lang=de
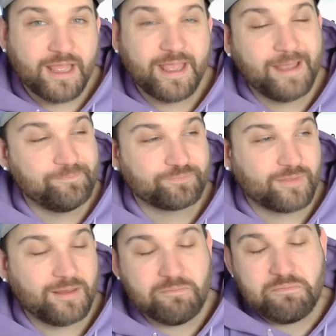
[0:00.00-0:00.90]
ähm,
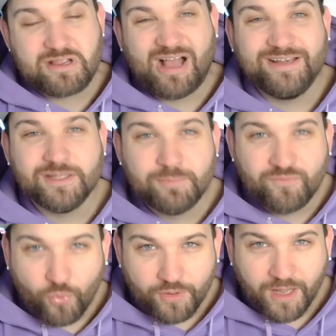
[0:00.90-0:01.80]
bekannte
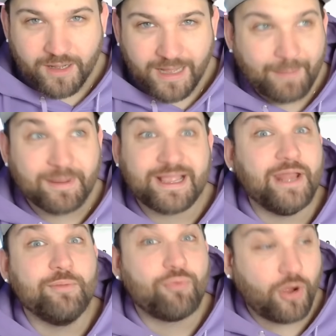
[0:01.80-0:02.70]
Bewohner, aber
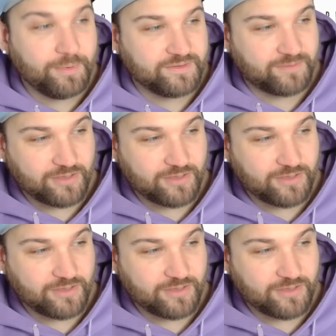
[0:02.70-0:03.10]
keine Promis.